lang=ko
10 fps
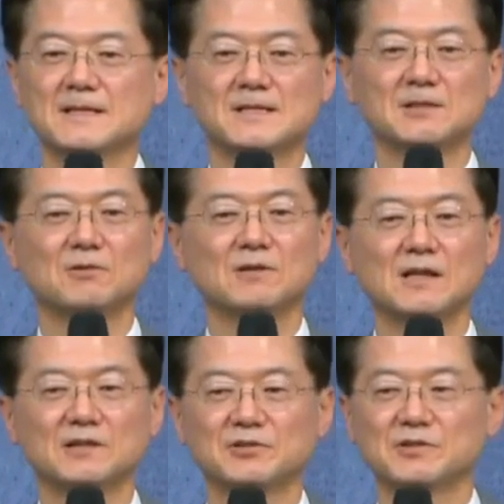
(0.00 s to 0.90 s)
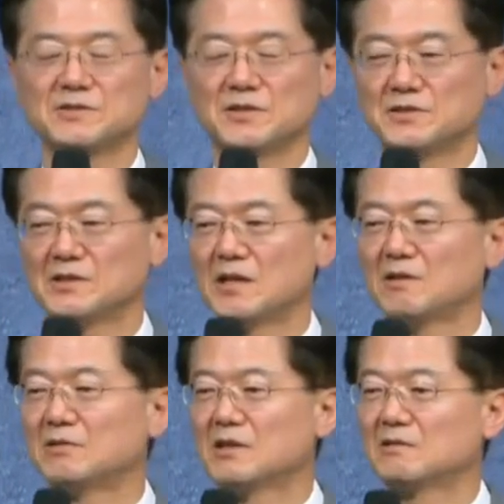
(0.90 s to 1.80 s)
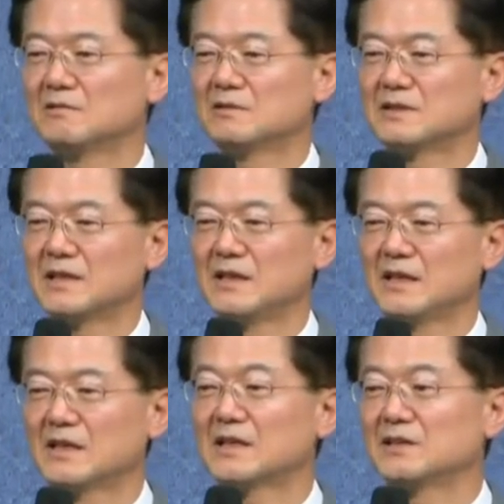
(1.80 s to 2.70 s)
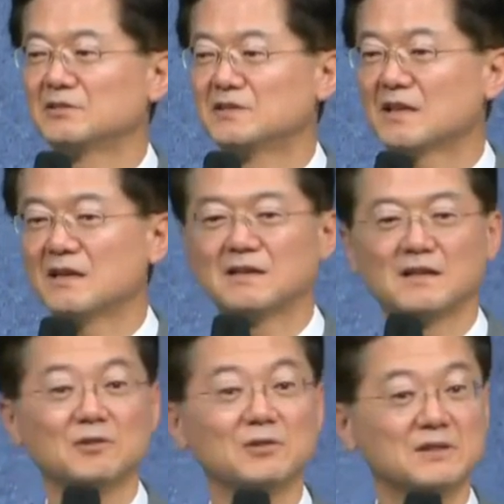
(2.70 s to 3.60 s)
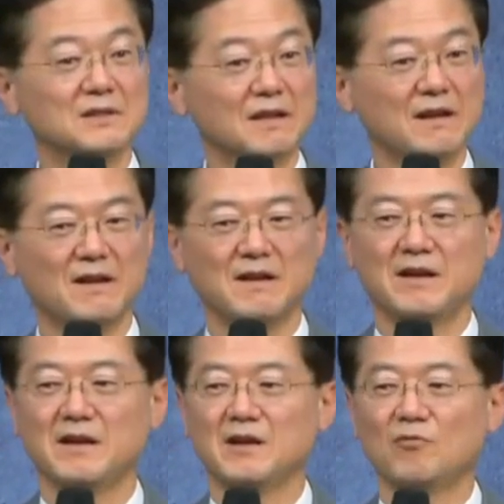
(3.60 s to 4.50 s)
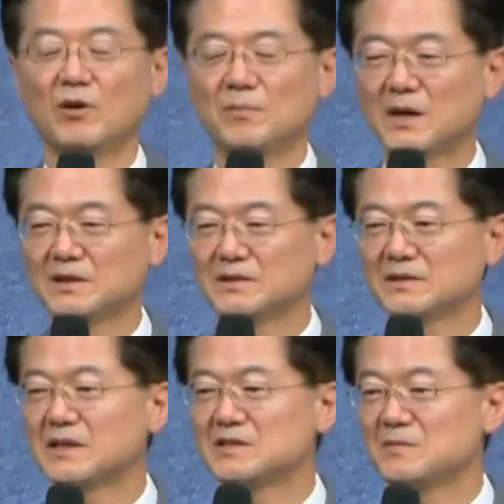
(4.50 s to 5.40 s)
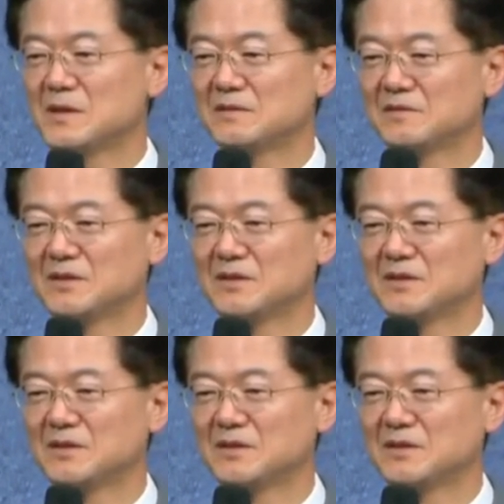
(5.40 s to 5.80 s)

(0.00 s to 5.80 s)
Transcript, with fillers: 지도를 알려줘서 전철 타고 오라고 그렇게 할까도 생각을 하고 있는데 원망은 듣겠지만